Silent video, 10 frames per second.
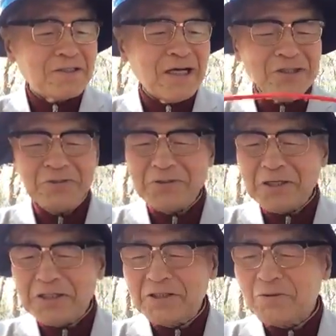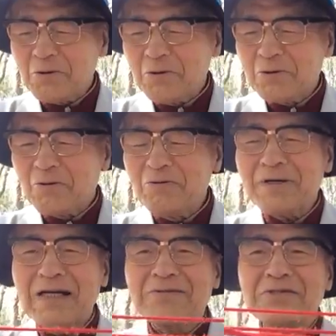最終的にこう小
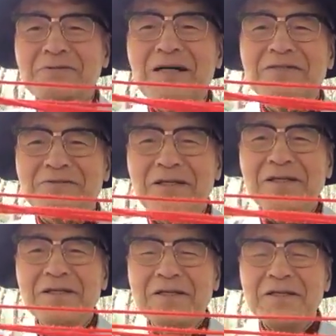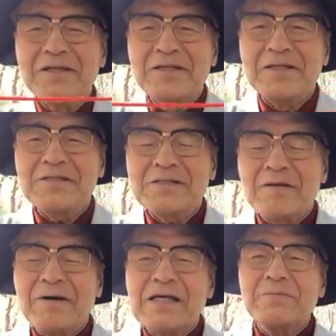指外しますねです
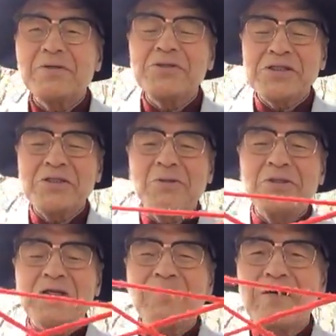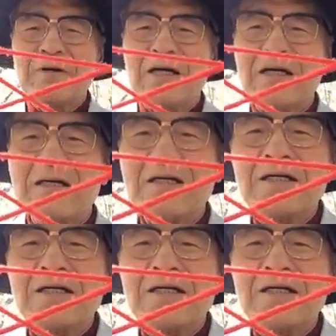から巻き戻しにおいてはまあ